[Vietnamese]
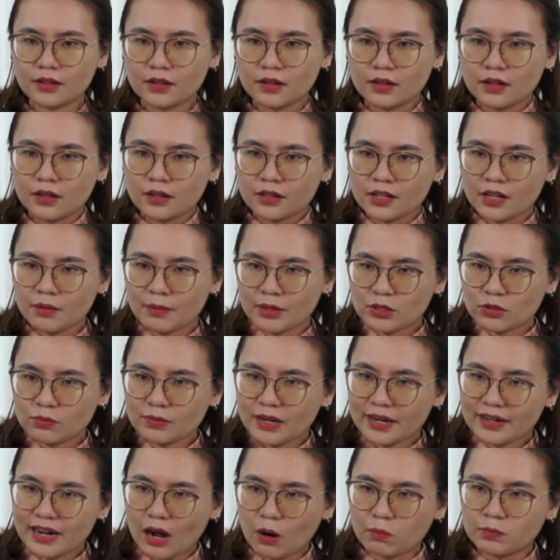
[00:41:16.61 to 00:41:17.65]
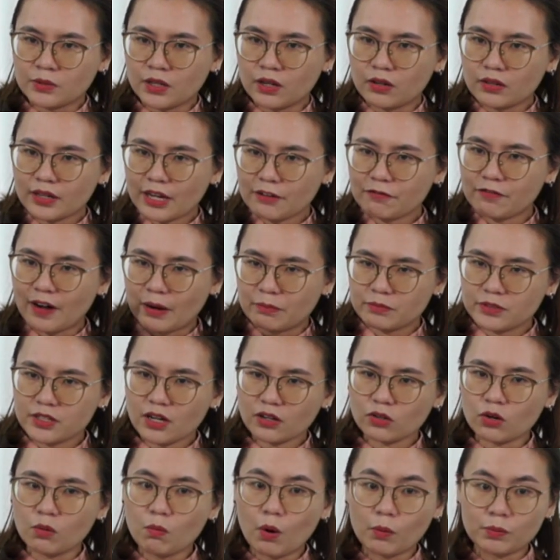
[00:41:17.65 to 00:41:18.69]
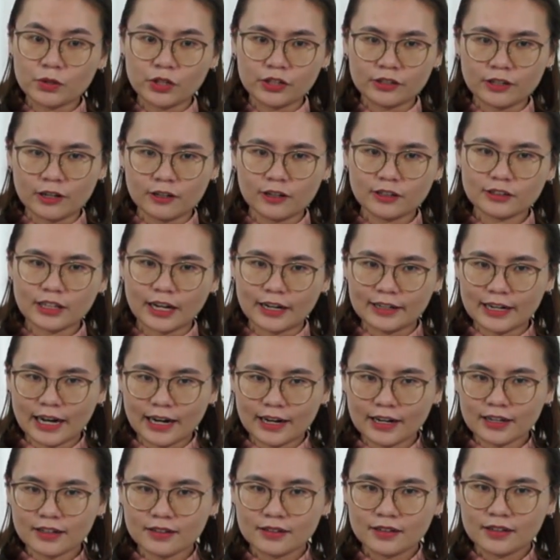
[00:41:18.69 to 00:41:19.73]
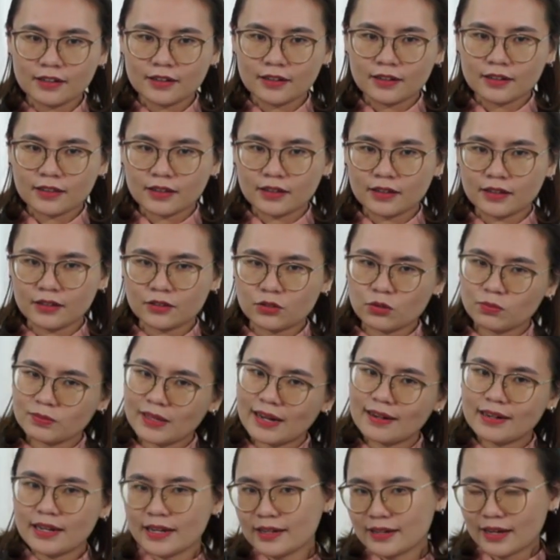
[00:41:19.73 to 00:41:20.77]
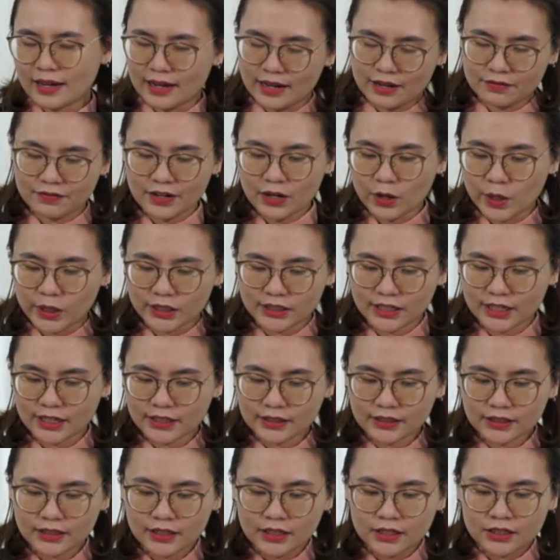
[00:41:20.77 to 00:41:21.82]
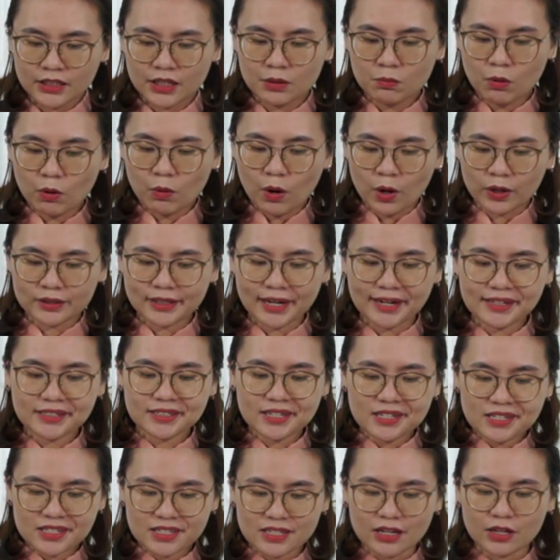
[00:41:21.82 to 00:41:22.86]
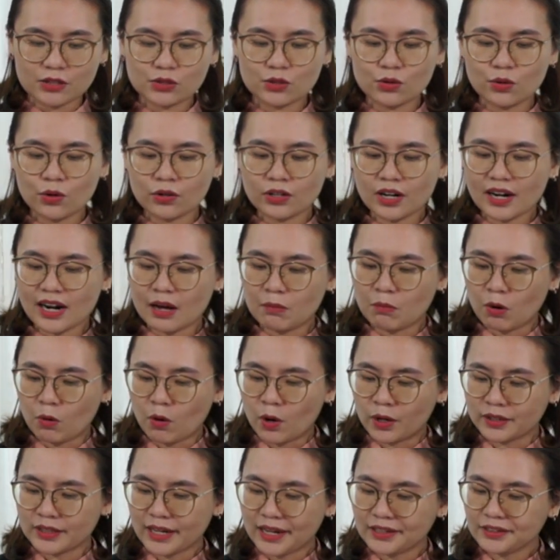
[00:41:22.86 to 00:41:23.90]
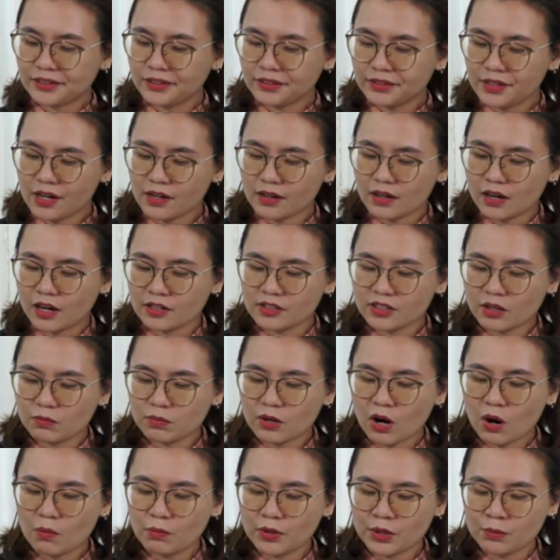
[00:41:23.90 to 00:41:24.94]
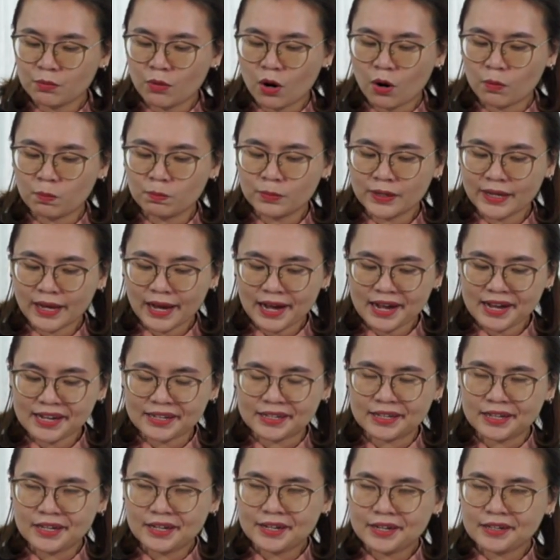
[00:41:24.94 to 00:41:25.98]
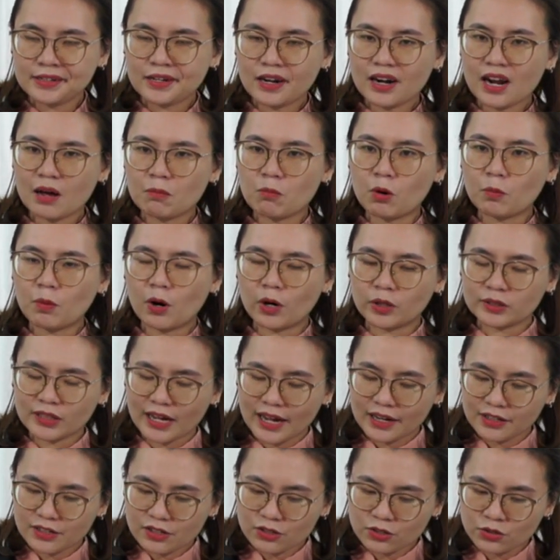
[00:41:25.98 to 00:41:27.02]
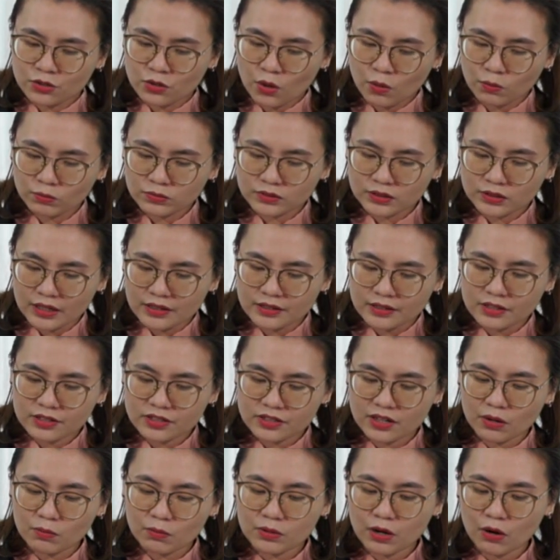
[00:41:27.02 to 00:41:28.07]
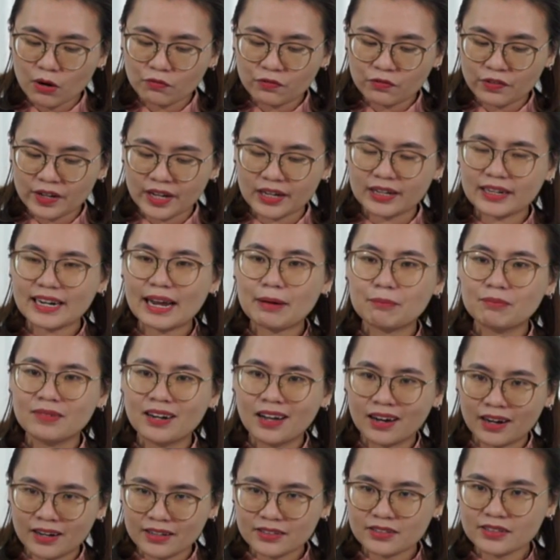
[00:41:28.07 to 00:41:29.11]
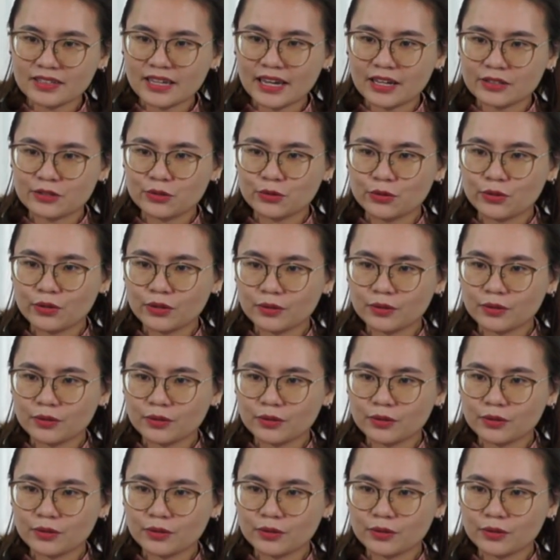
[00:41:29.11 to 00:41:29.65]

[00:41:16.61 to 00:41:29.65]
khi mà chúng ta đọc những cái phẩm chất của một người nữ ở tại đó thì chúng ta liên hệ với hội thánh thì một hội thánh kính sợ Chúa đó là một hội thánh thứ nhất ở trong câu 11 12 đó là một hội thánh trung tín trong công việc làm lợi cho nhà Chúa.